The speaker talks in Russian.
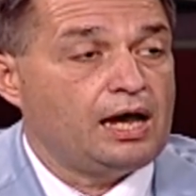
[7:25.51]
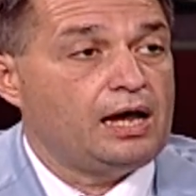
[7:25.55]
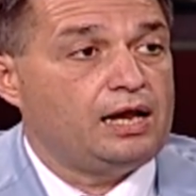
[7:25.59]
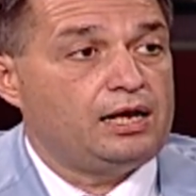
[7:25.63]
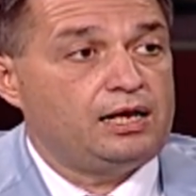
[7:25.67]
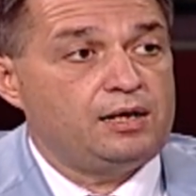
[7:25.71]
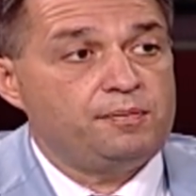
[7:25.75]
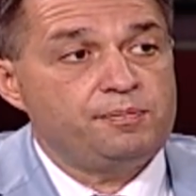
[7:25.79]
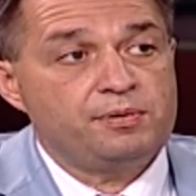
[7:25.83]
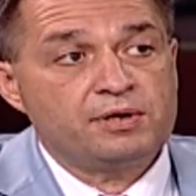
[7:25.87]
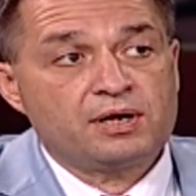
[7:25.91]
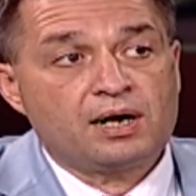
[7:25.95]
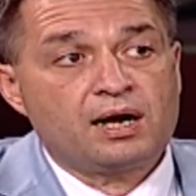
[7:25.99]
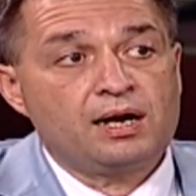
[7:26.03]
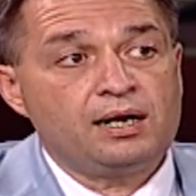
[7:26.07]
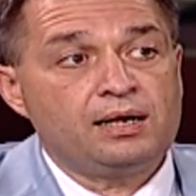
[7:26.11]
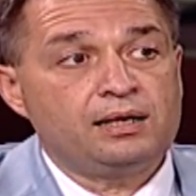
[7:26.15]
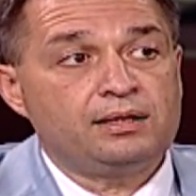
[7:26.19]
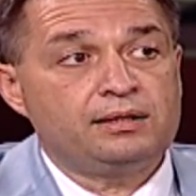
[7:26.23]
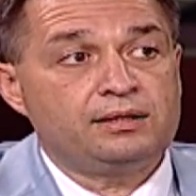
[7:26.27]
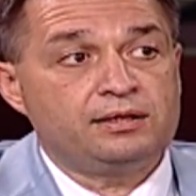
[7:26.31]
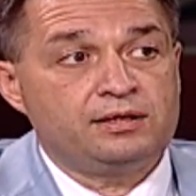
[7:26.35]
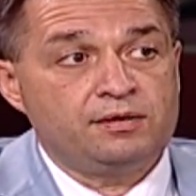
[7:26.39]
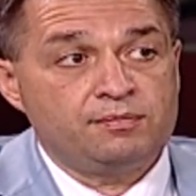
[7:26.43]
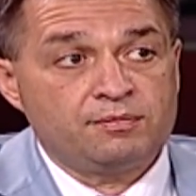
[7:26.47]

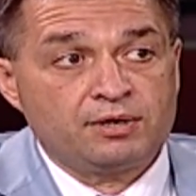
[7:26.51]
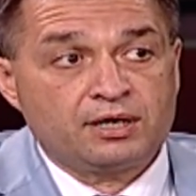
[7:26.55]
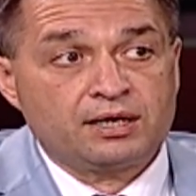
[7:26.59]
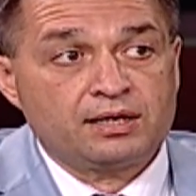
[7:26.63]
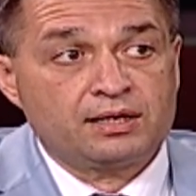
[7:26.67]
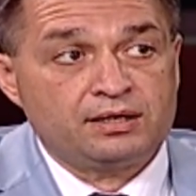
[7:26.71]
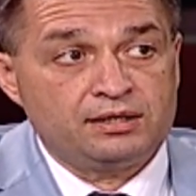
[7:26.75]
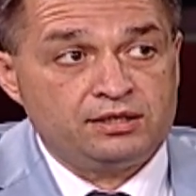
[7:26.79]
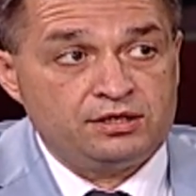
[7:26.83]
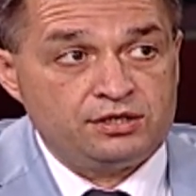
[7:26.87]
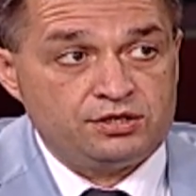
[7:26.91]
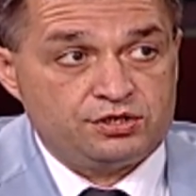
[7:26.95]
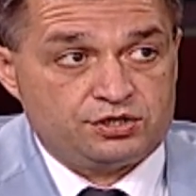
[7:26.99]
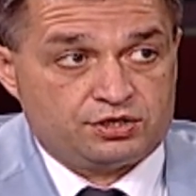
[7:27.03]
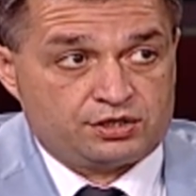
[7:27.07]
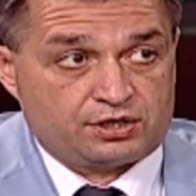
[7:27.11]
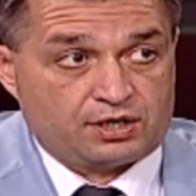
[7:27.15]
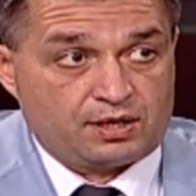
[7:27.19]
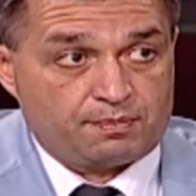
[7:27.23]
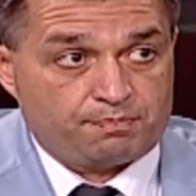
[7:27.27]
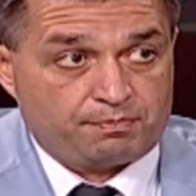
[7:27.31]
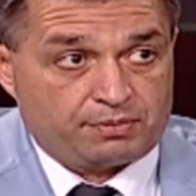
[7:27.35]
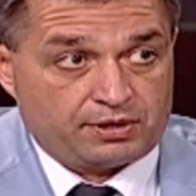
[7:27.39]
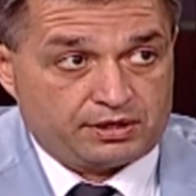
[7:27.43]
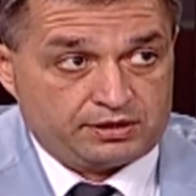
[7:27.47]

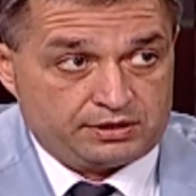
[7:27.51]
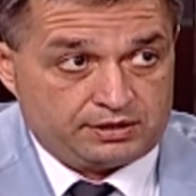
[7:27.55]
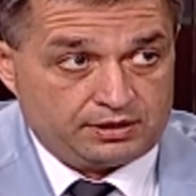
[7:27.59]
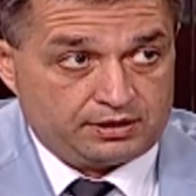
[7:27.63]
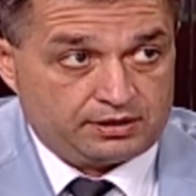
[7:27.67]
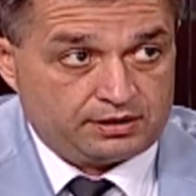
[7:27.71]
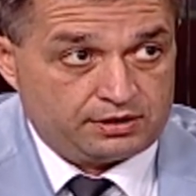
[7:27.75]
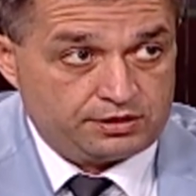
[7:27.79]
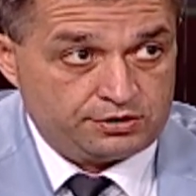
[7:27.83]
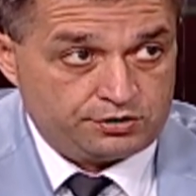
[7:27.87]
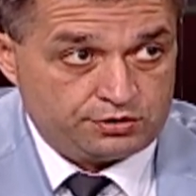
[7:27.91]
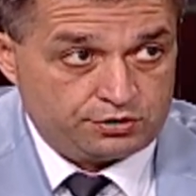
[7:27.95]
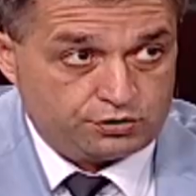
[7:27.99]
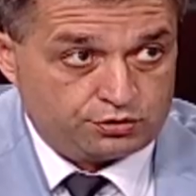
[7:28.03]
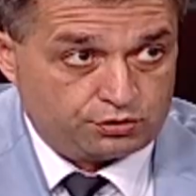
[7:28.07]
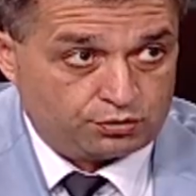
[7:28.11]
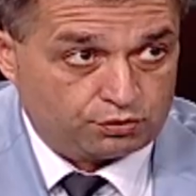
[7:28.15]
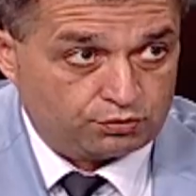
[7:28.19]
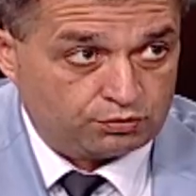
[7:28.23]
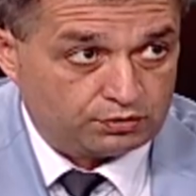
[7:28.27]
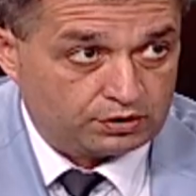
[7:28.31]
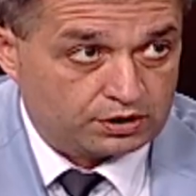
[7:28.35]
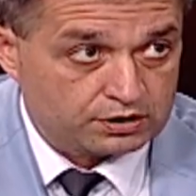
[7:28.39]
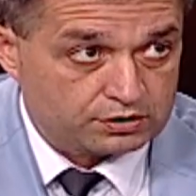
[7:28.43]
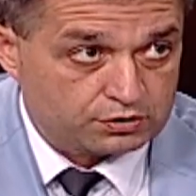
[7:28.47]
Либерально-демократическая партия кричит,
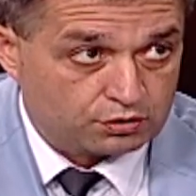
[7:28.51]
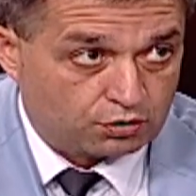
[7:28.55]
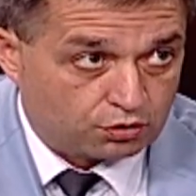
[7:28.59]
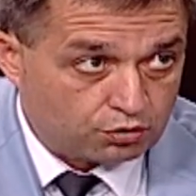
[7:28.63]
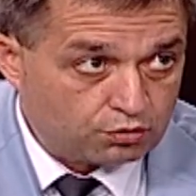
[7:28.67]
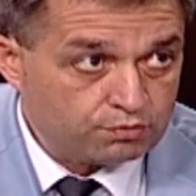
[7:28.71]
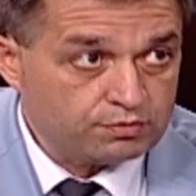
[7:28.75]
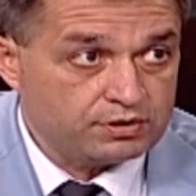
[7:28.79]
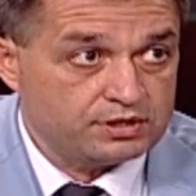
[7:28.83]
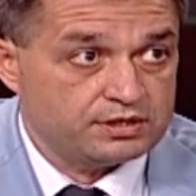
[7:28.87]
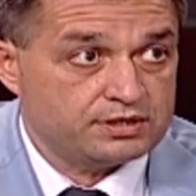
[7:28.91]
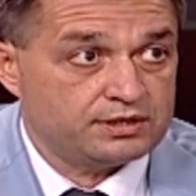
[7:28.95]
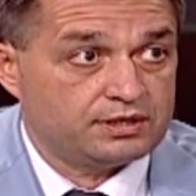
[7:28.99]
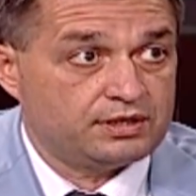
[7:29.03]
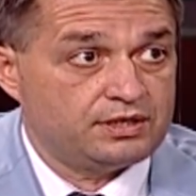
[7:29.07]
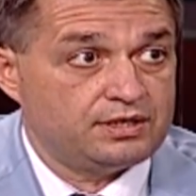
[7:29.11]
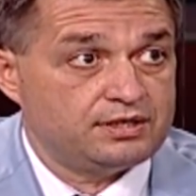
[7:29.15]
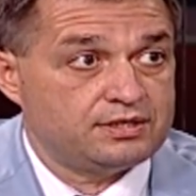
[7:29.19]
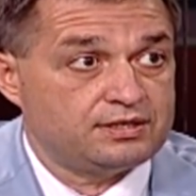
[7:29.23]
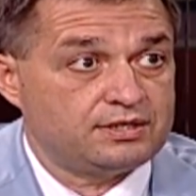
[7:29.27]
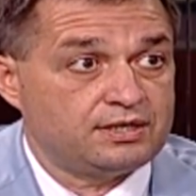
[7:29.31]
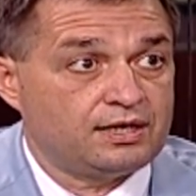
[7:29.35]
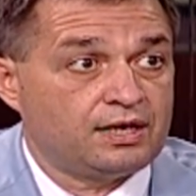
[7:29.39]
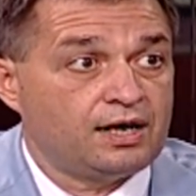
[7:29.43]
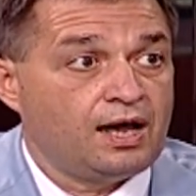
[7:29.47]
что у нас румынский
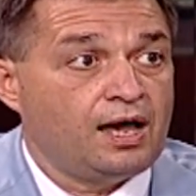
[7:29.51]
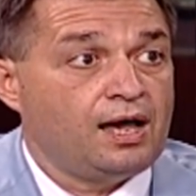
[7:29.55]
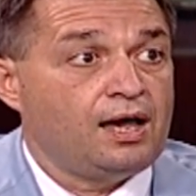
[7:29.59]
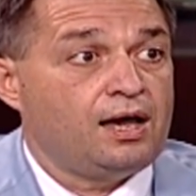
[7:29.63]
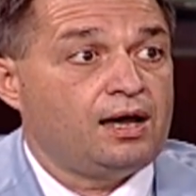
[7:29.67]
язык.